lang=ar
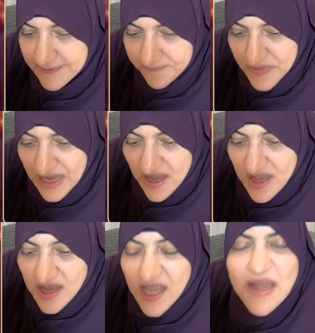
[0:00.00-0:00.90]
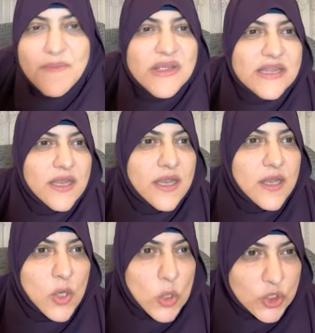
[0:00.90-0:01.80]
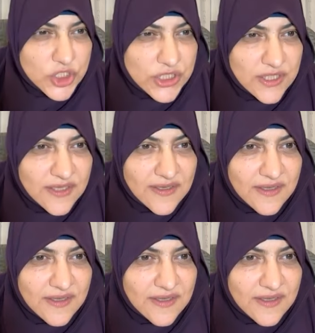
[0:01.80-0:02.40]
دي كلمة الرشد